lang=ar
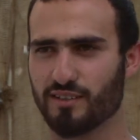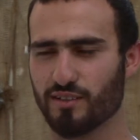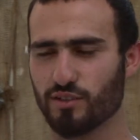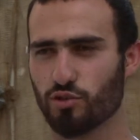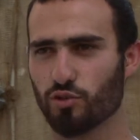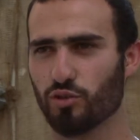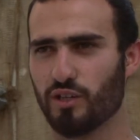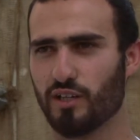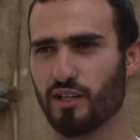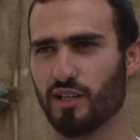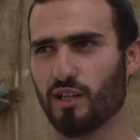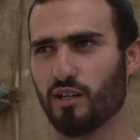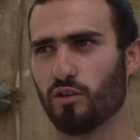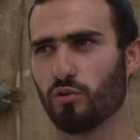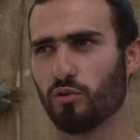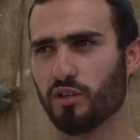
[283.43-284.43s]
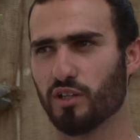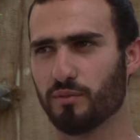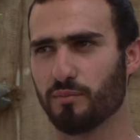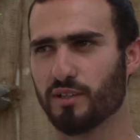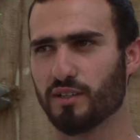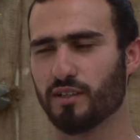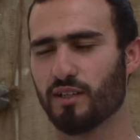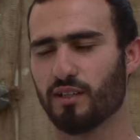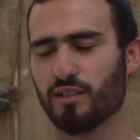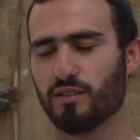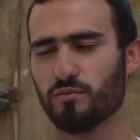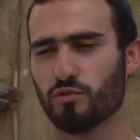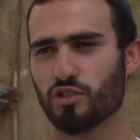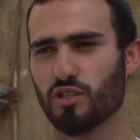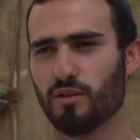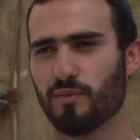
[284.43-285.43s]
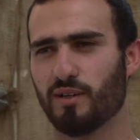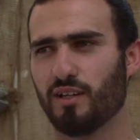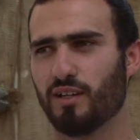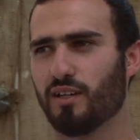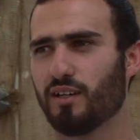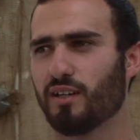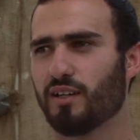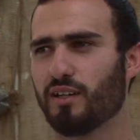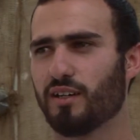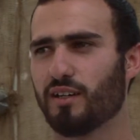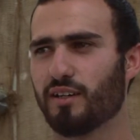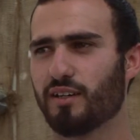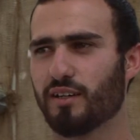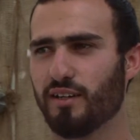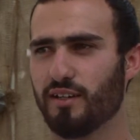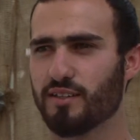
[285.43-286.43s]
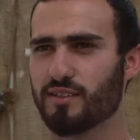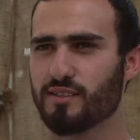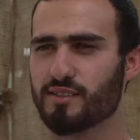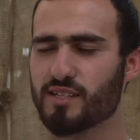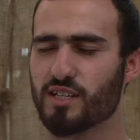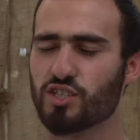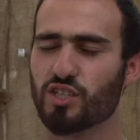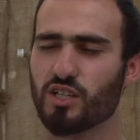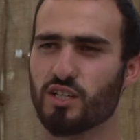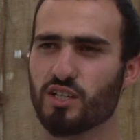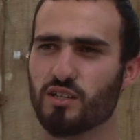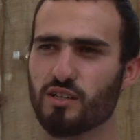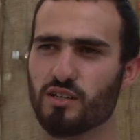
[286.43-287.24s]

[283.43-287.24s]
شغلنا وخدمتنا للمجتمع آه رح نسجل